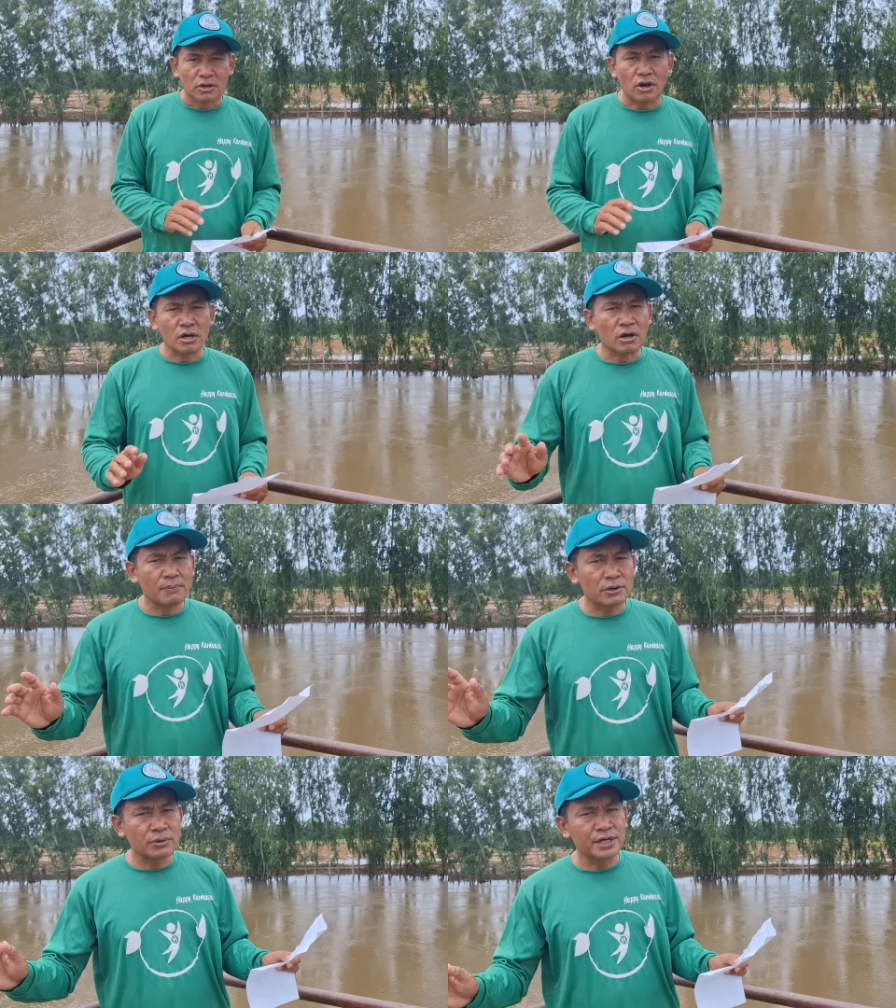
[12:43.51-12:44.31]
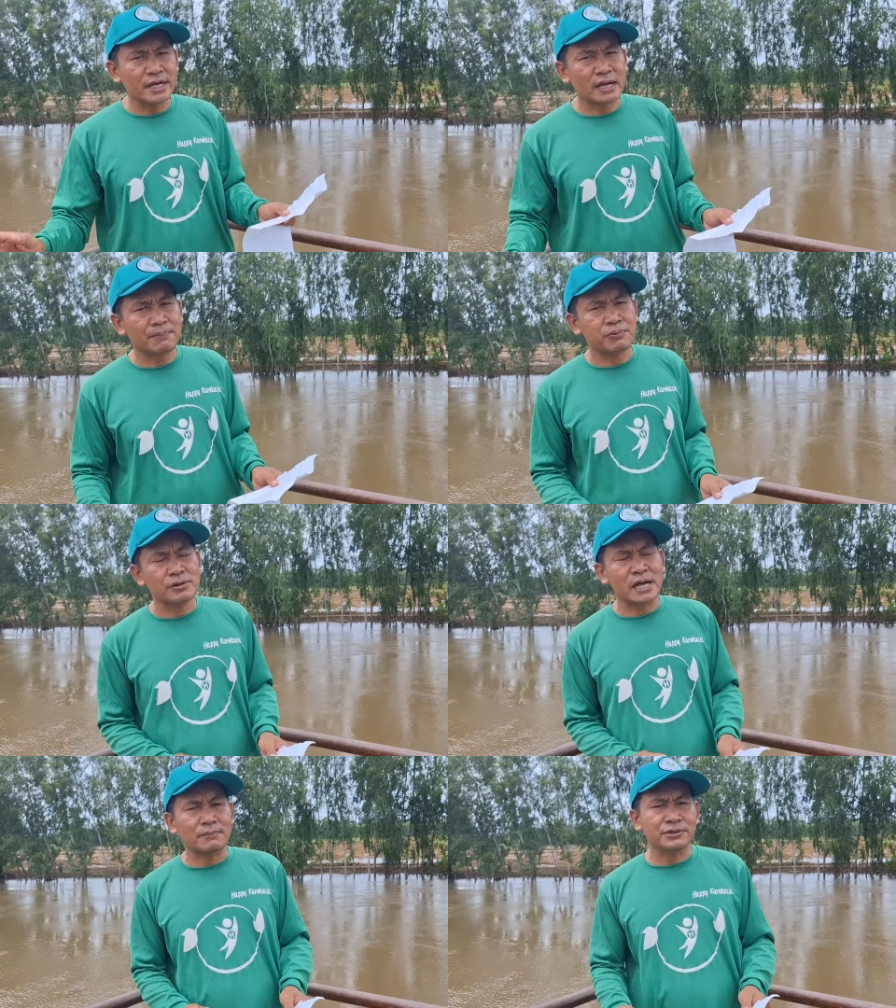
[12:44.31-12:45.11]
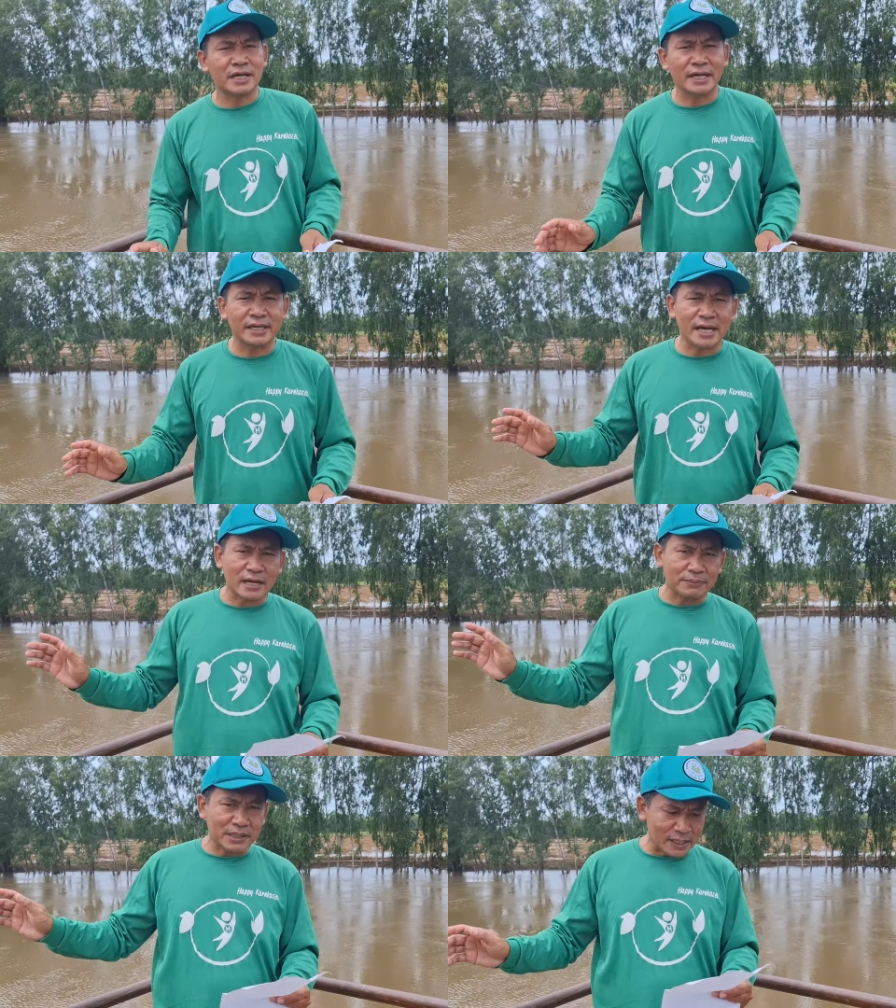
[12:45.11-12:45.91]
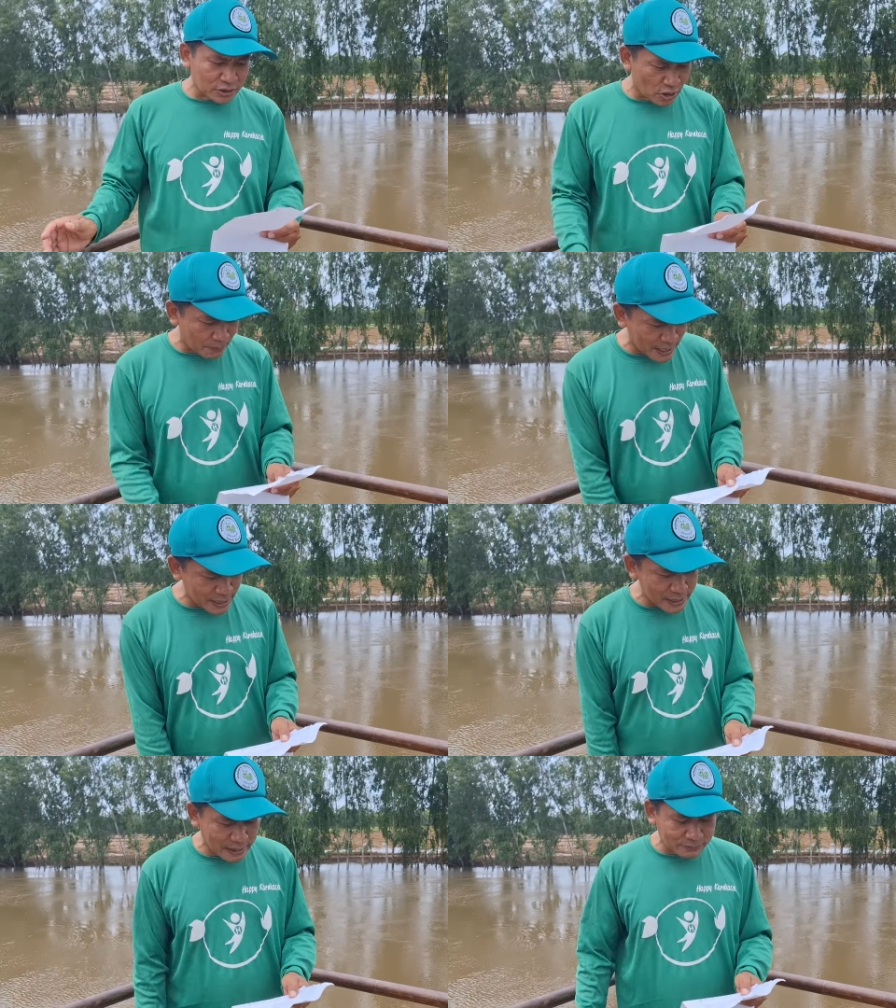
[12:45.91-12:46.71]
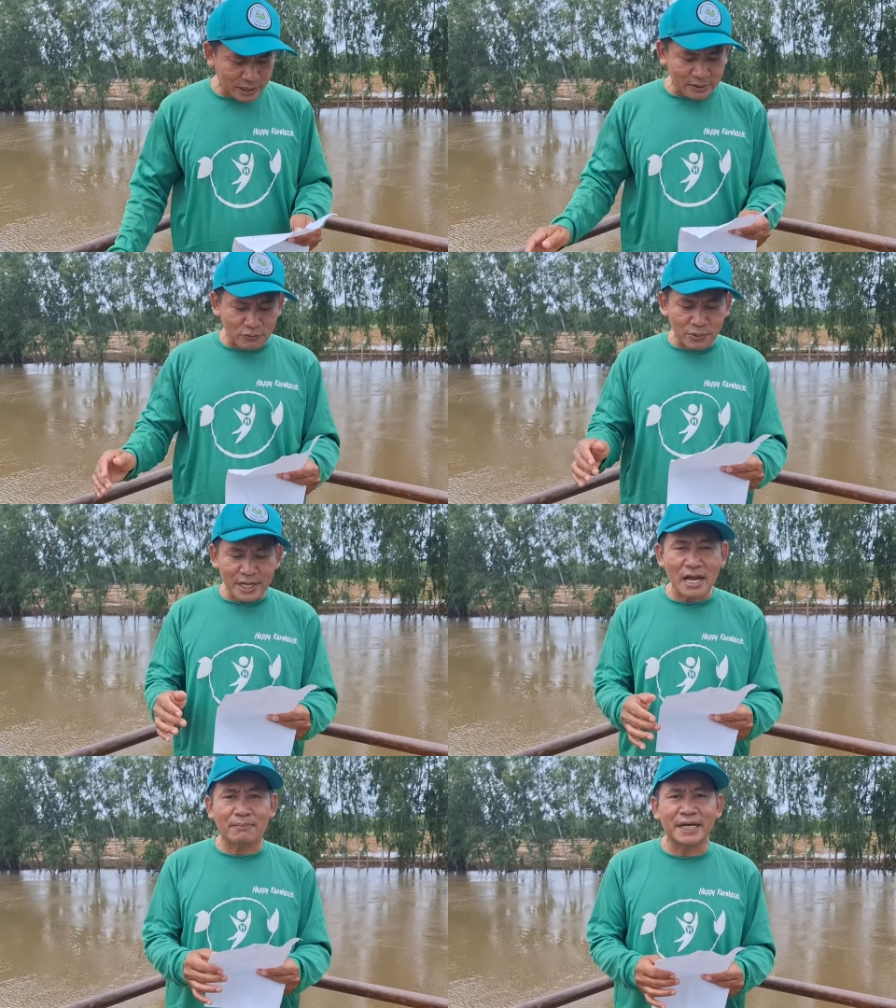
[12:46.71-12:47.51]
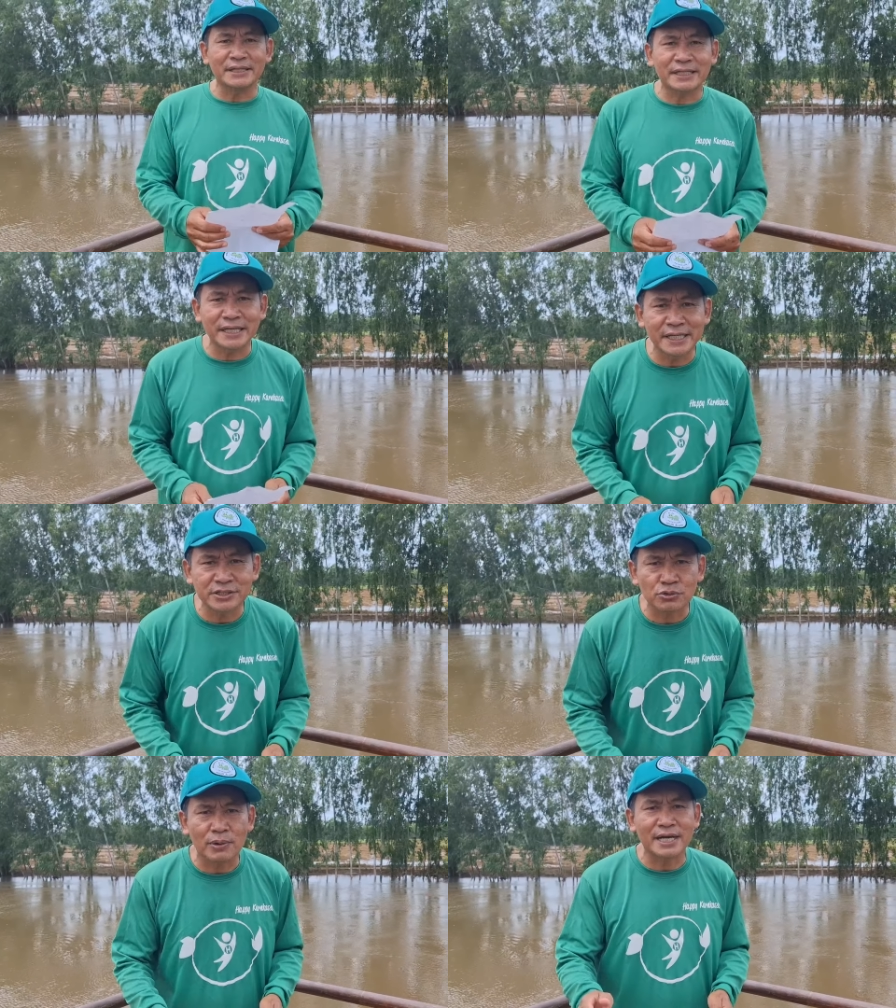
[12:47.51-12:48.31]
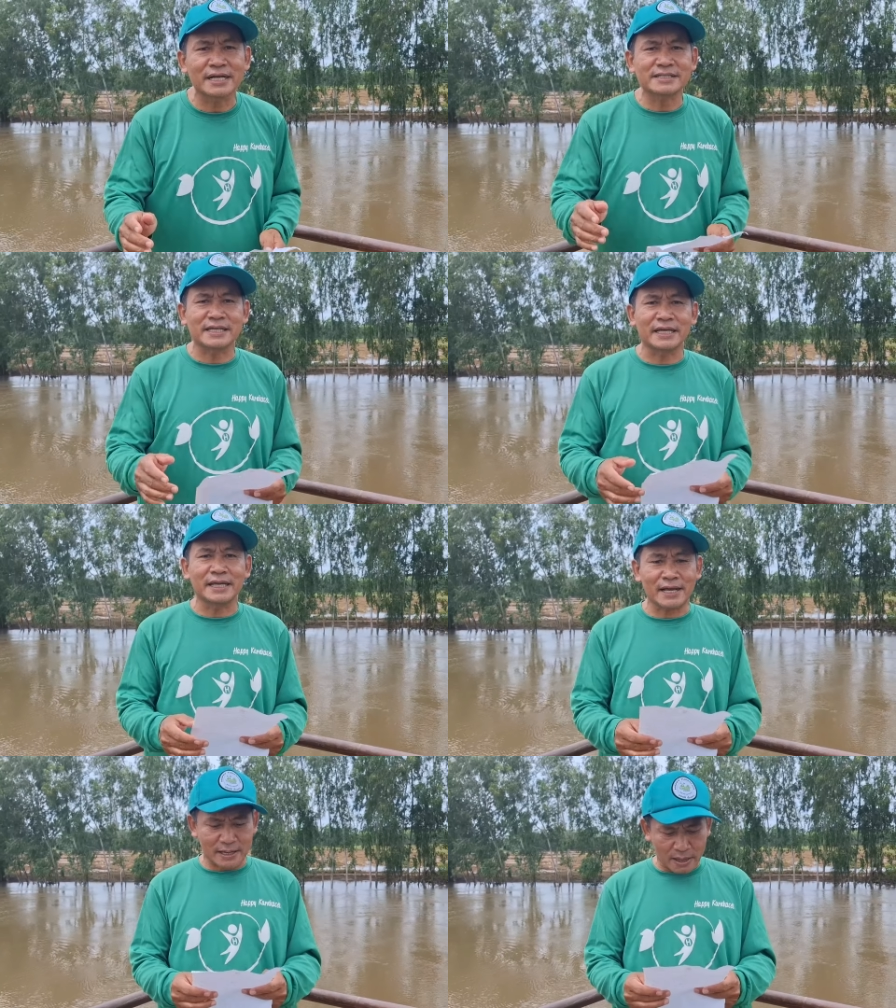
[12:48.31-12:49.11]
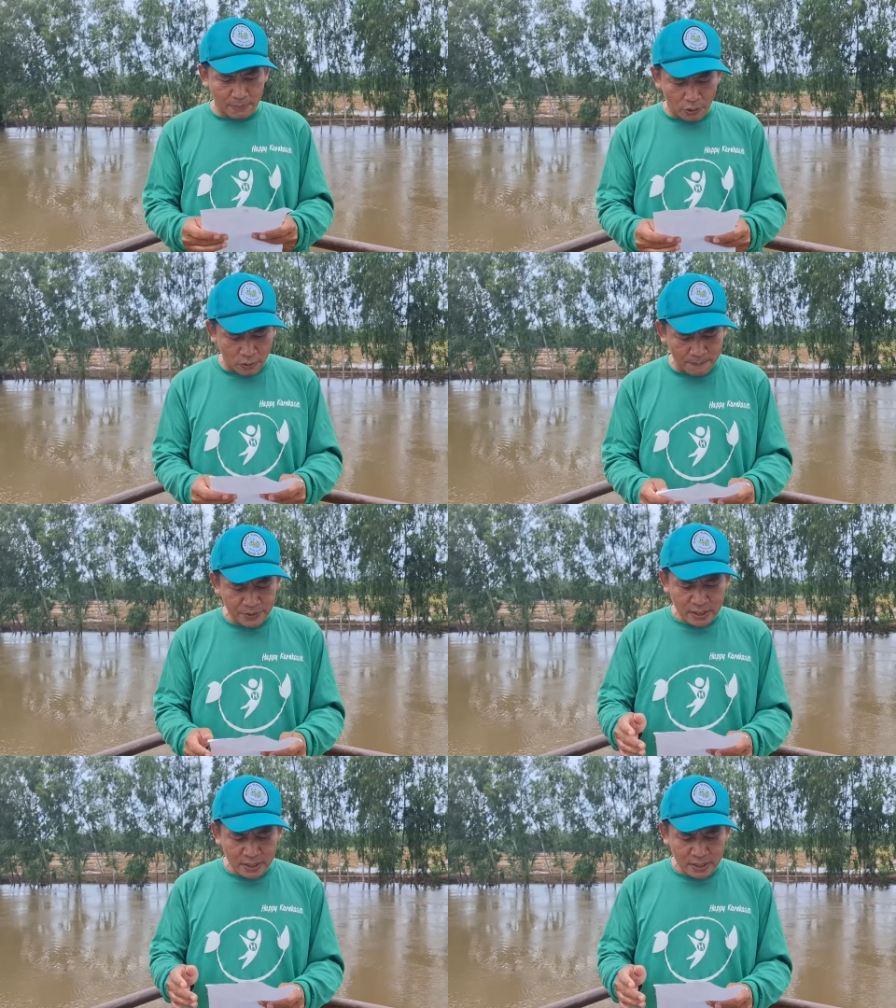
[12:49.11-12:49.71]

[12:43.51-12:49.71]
ขอขอบพระคุณนะครับผู้หลักผู้ใหญ่นะครับ ท่านต่อไปนะครับ ท่านหัวหน้าไมตรีสุวรรณศรีนะครับ ผม